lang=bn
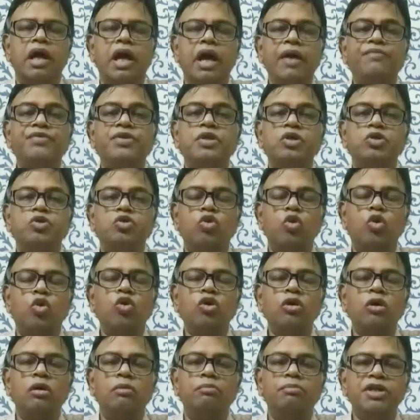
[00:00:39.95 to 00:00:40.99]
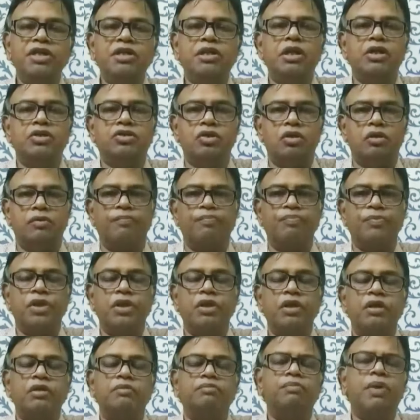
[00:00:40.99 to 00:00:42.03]
এফ স্কোর বিশ্লেষণ
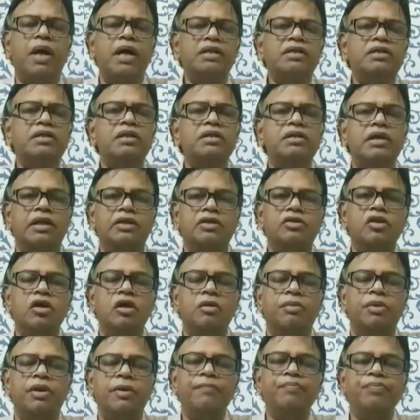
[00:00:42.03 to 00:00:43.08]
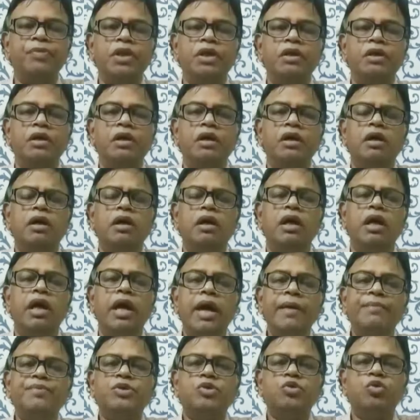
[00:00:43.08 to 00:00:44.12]
ফার্স্টে জানতে হবে
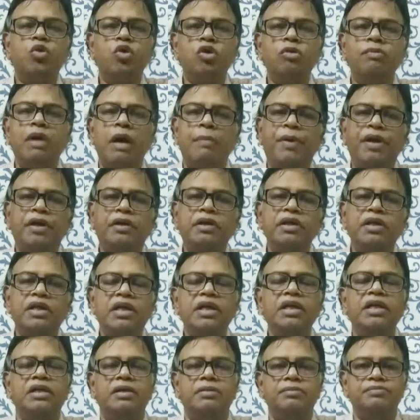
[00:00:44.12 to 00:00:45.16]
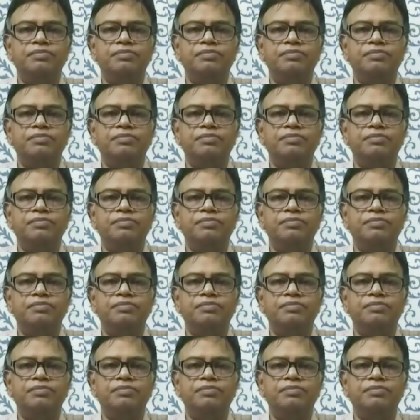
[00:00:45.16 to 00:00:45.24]
এফ স্কোর ব্যাপারটি কি